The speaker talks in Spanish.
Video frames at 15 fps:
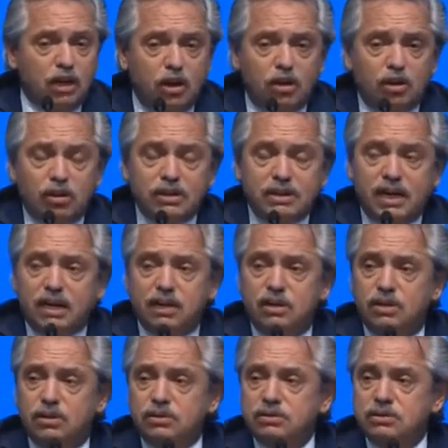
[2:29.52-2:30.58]

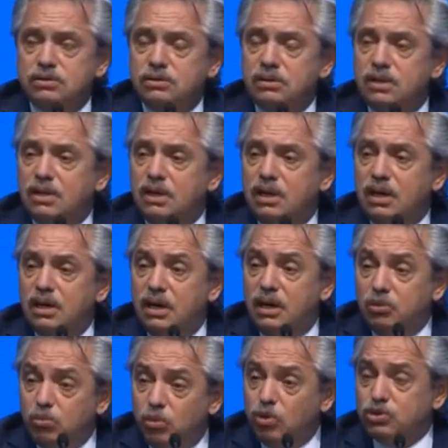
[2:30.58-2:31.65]
contagios,
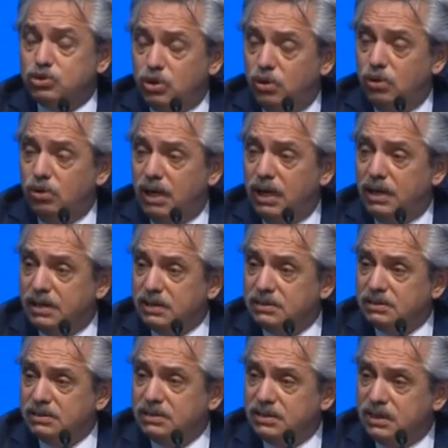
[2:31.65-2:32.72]
en muchos
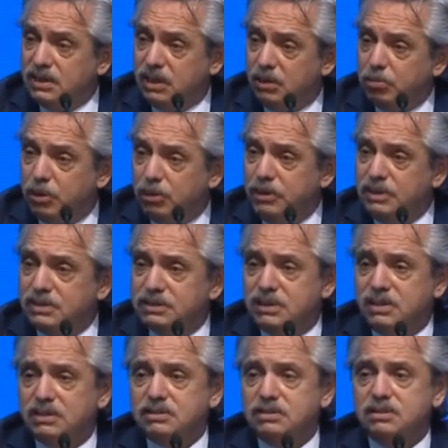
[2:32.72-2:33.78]
lugares de estas
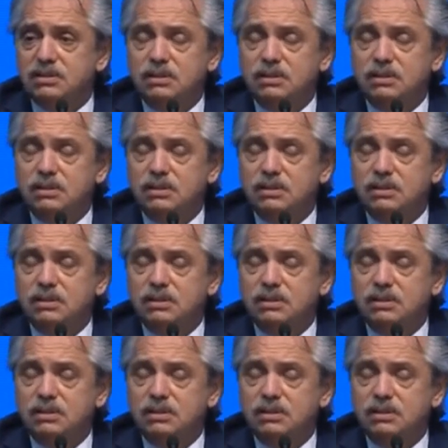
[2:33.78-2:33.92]
provincias,